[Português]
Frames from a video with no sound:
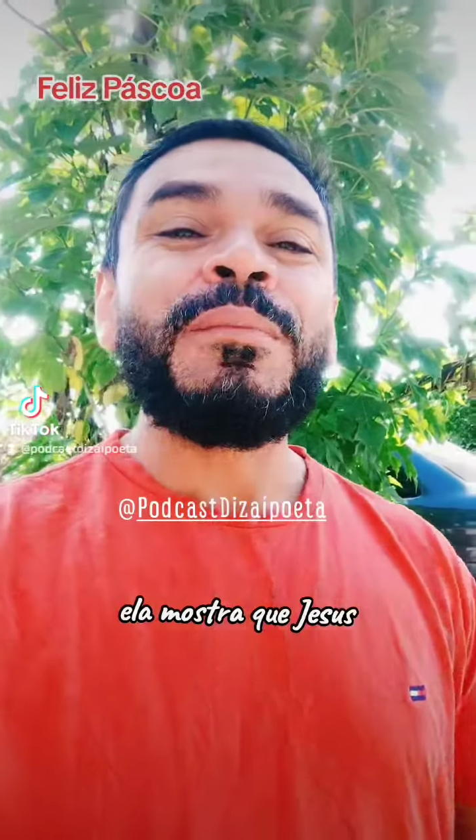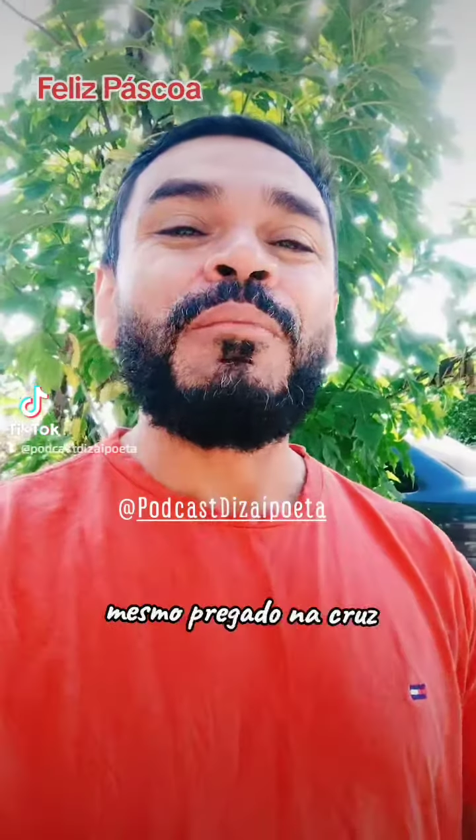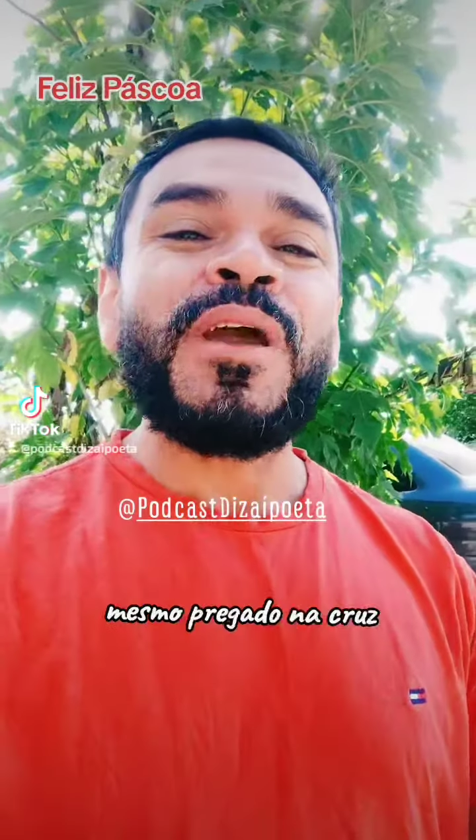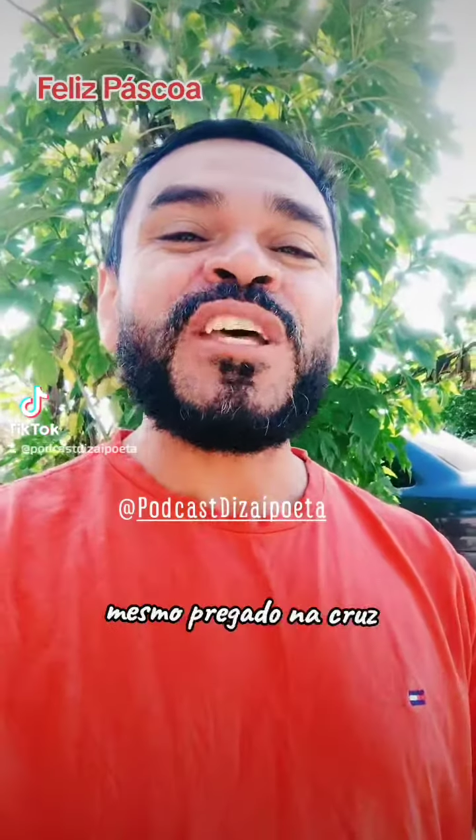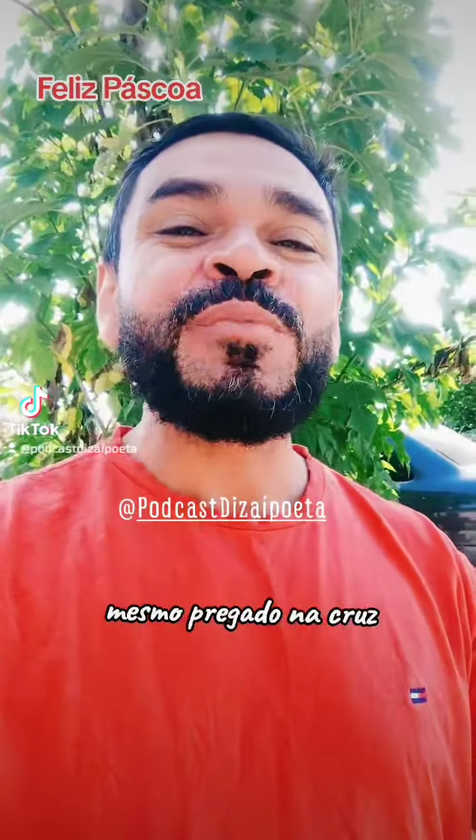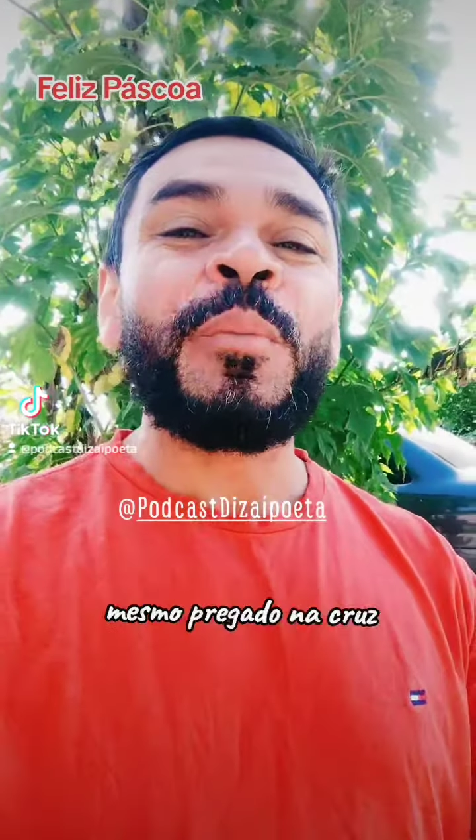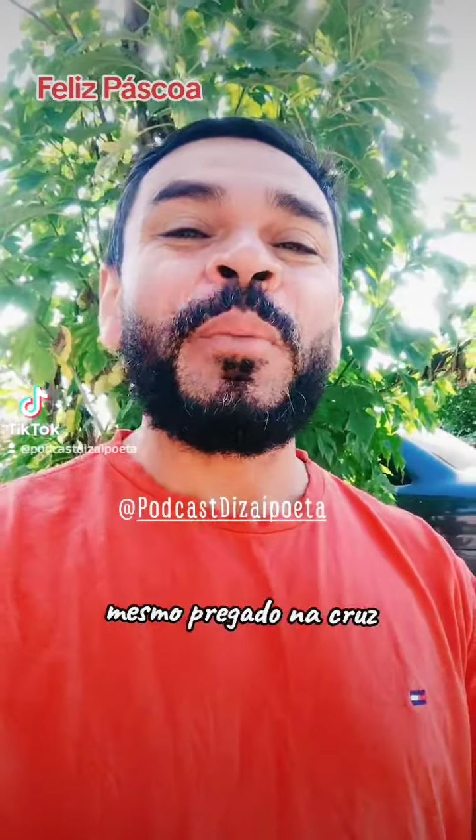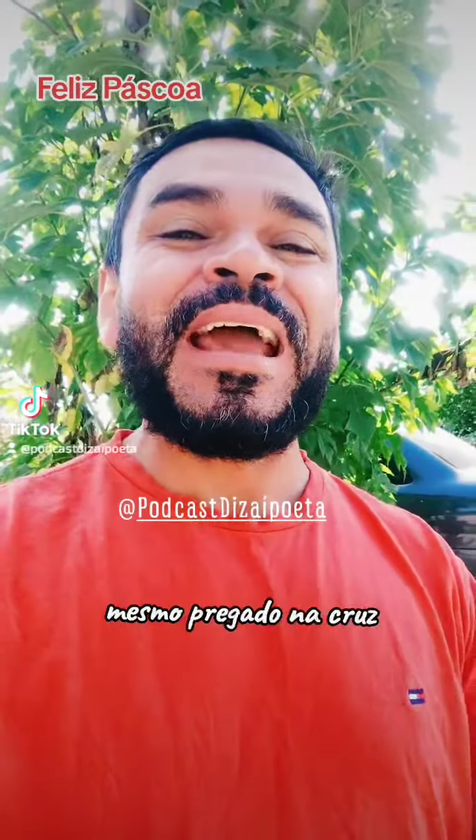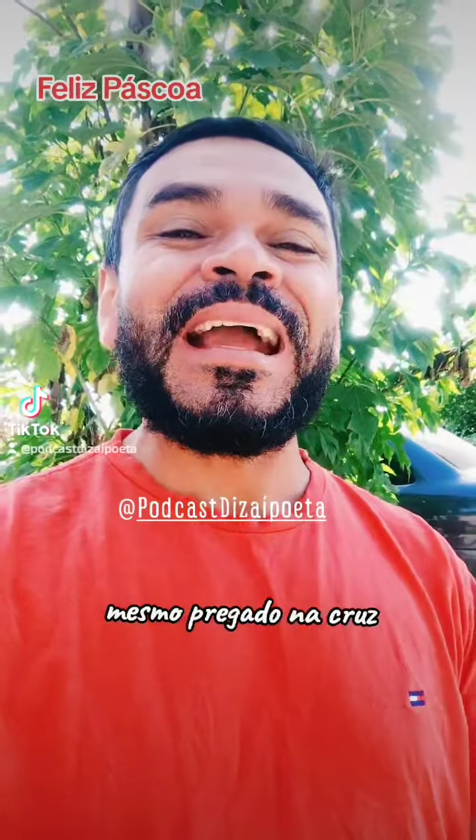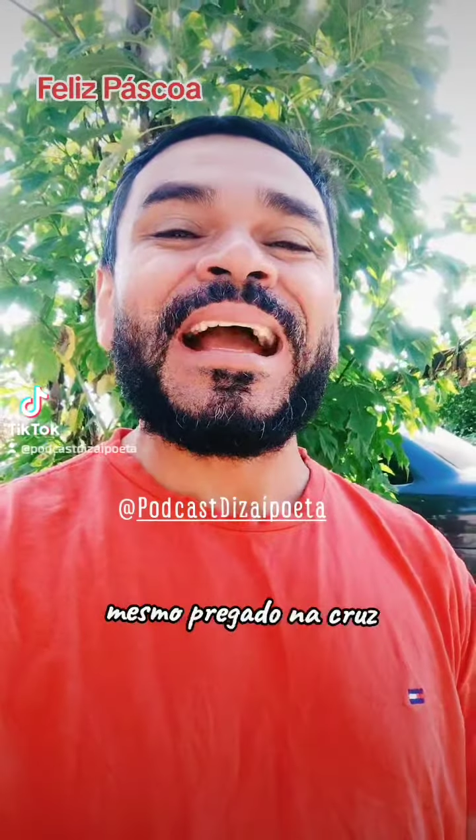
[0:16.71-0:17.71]
mesmo
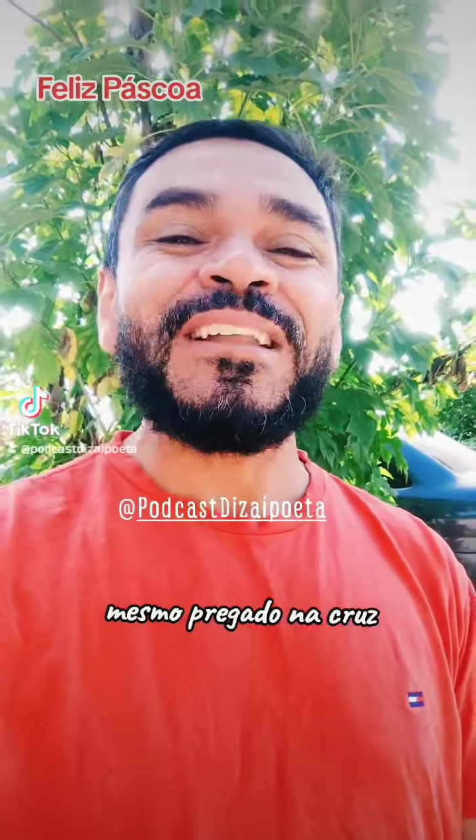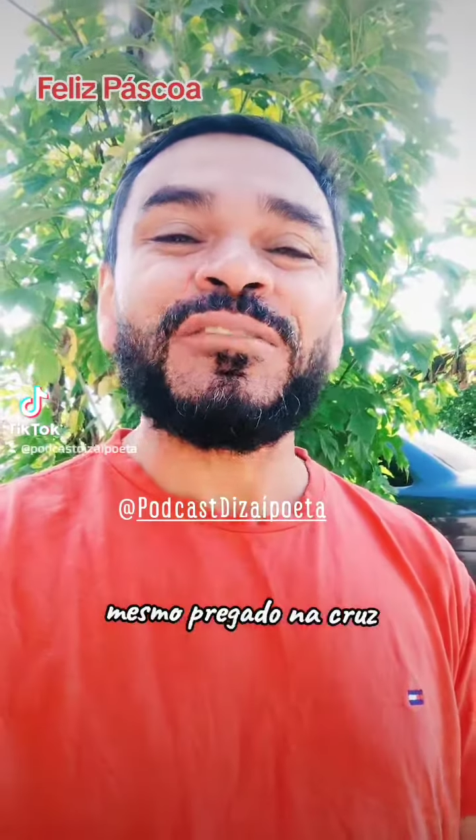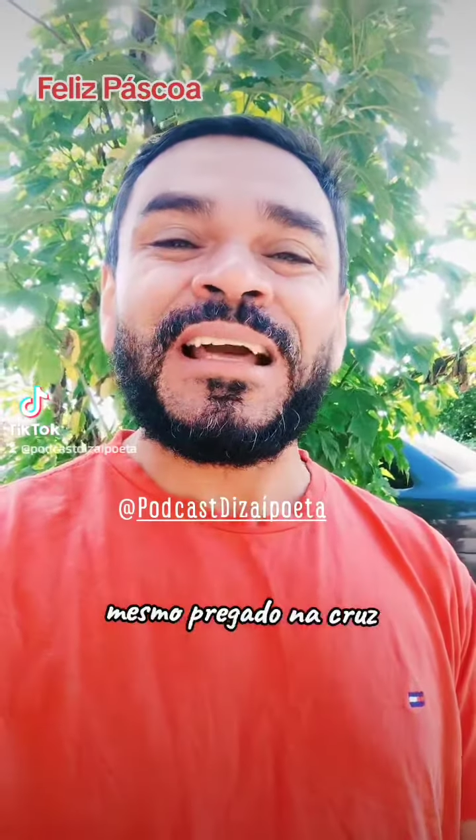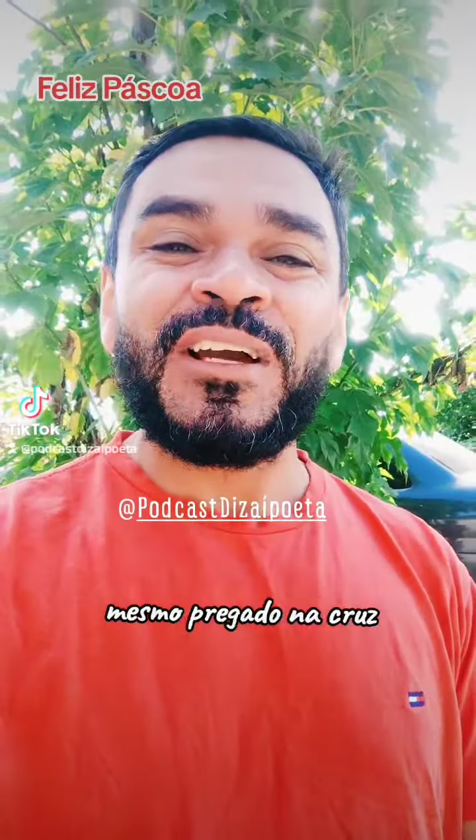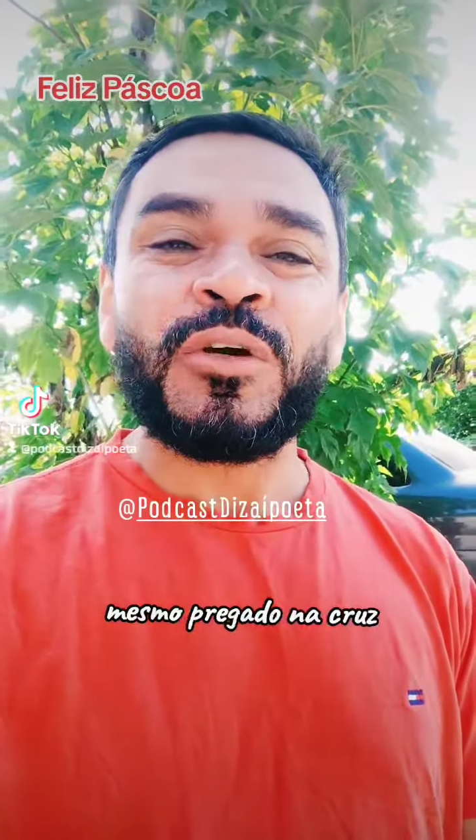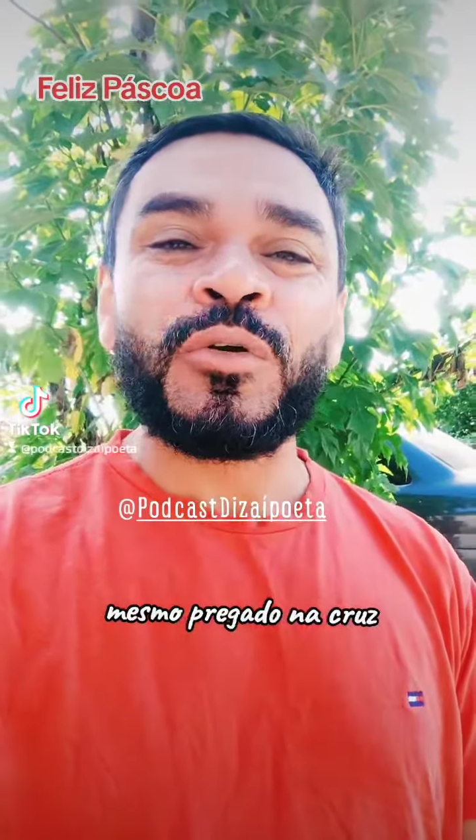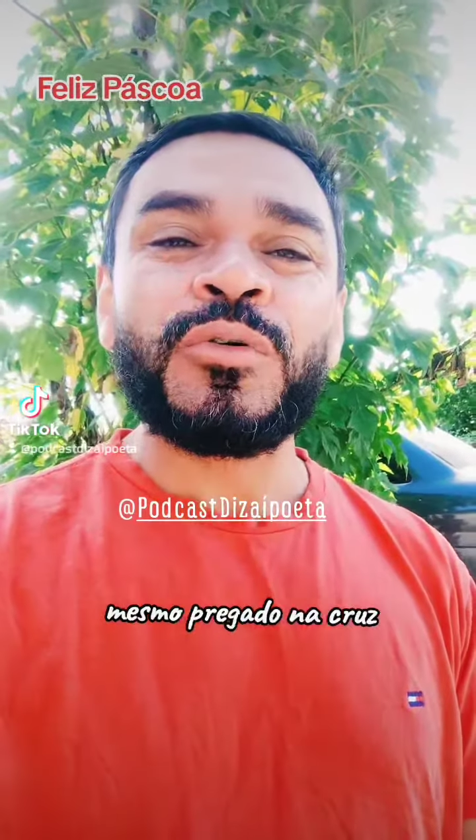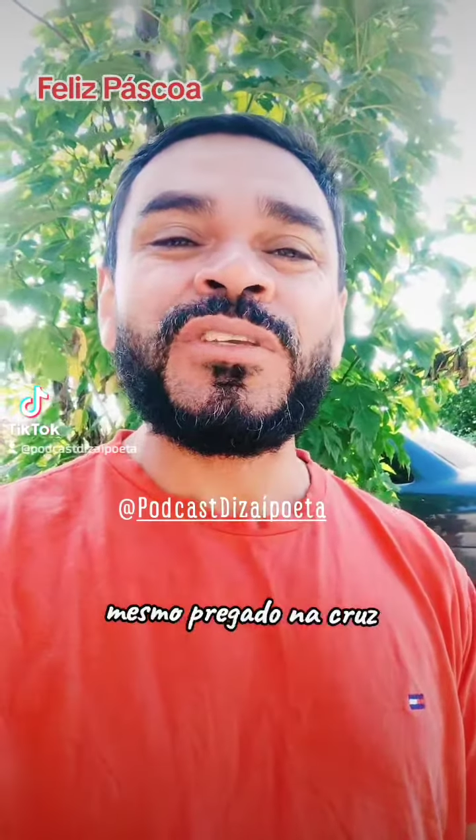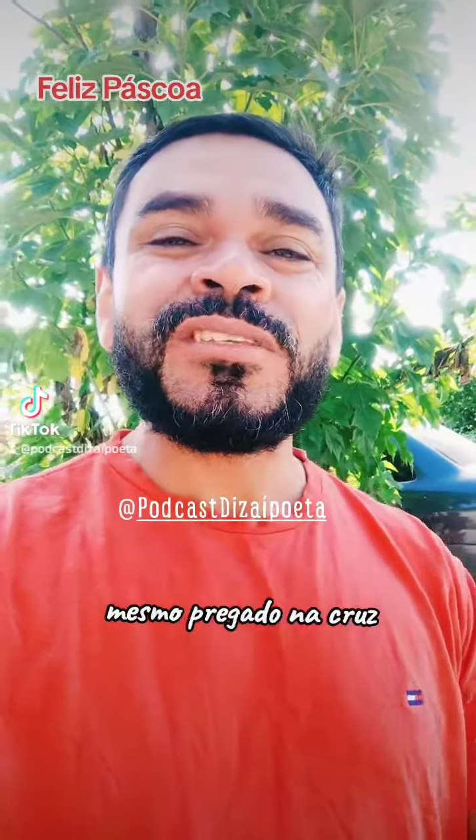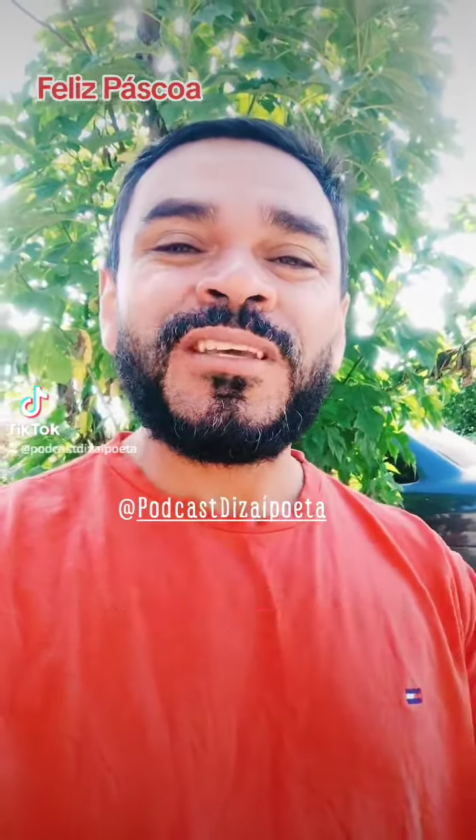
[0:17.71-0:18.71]
pregado na
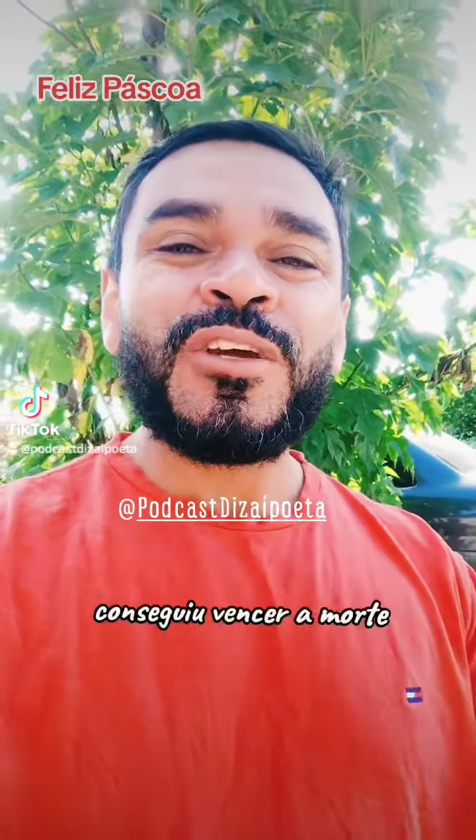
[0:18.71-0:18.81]
cruz,